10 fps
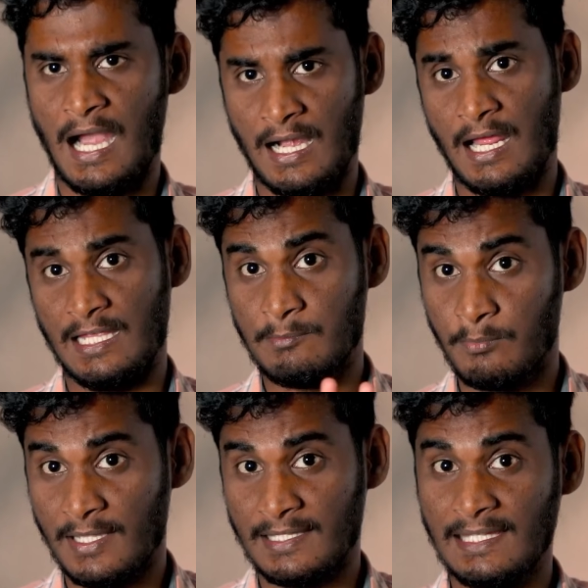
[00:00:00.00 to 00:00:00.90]
ஆனால்
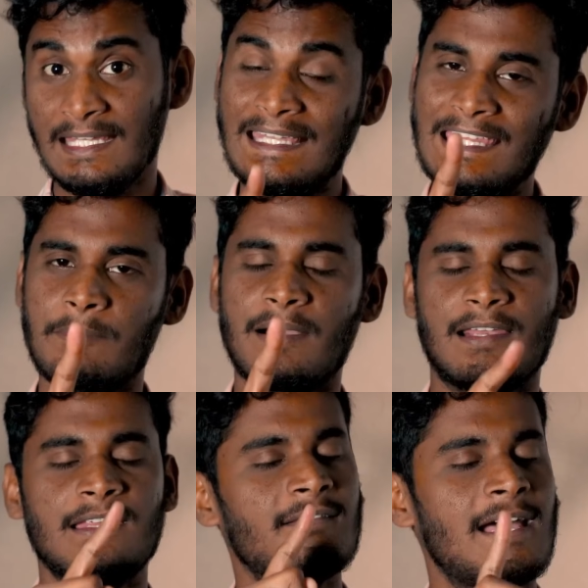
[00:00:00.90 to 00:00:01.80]
இப்போதைக்கு நீங்கள்
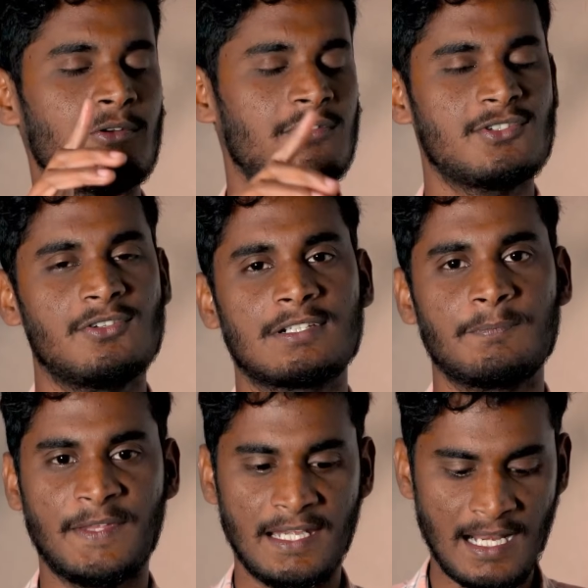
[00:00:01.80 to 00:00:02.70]
பார்க்குறதுக்கு வேறு ஒரு விஷயம்
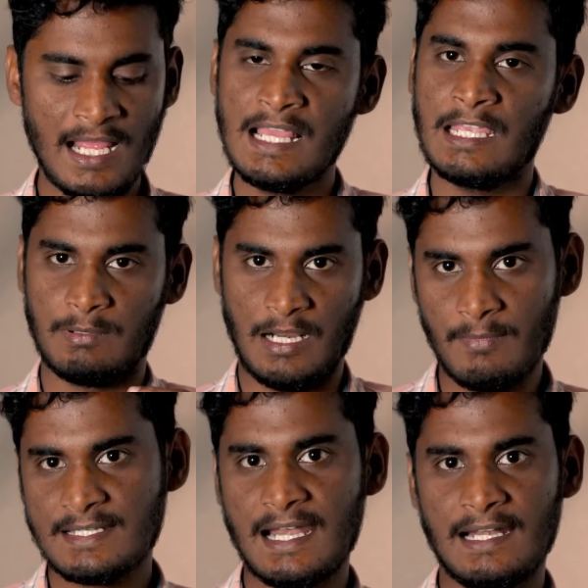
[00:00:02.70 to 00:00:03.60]
இருக்குது என்னென்னா இப்போ
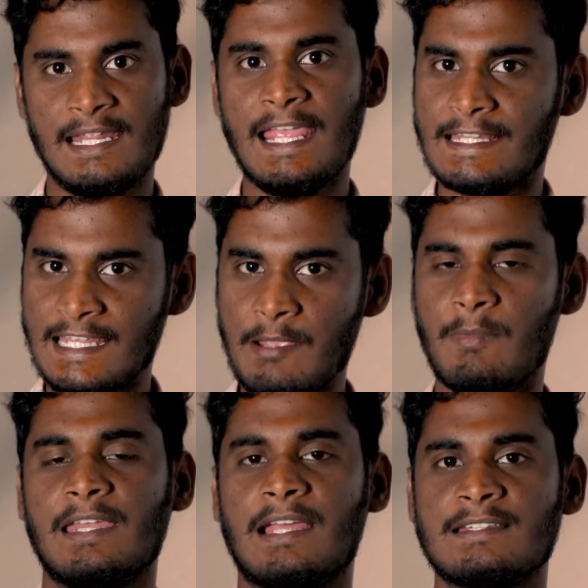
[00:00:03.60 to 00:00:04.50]
நம்ம சேனல்லே இதே
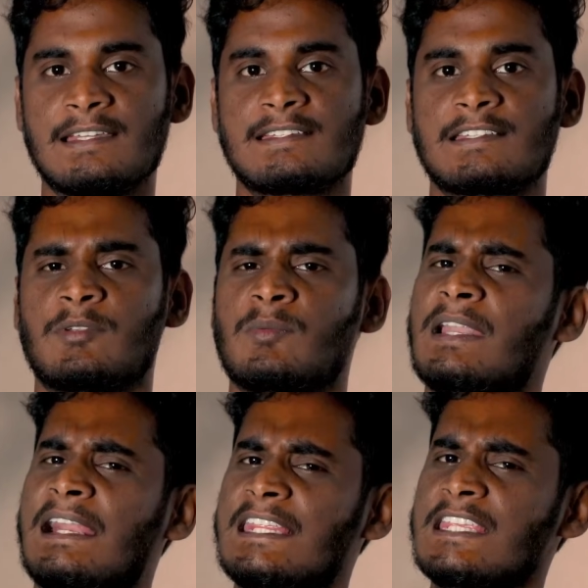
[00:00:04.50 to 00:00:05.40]
மாதிரி கன்ஸ்ட்ரக்ஷன்
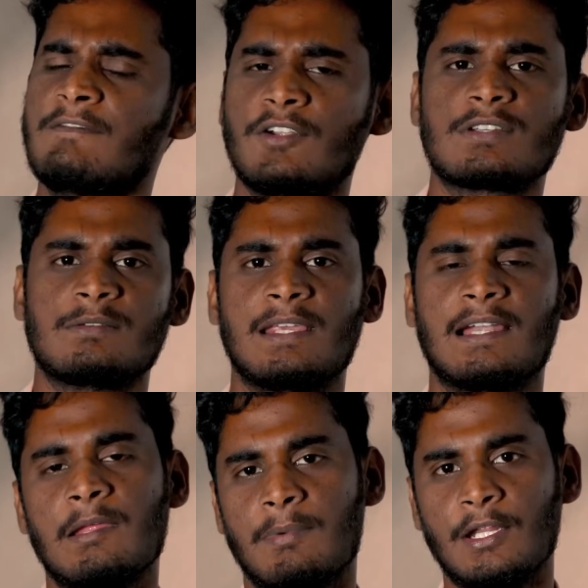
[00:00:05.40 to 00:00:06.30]
சம்மந்தமாக நிறைய வீடியோஸ் நம்ம
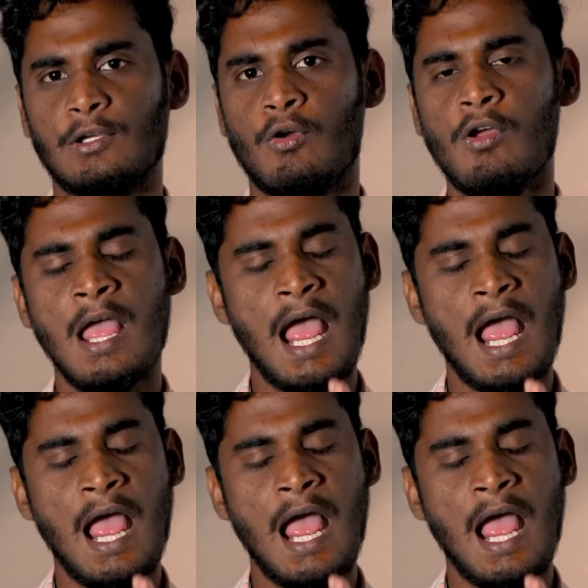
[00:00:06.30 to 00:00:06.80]
ஏற்கனவே பண்ணியிருக்கோம்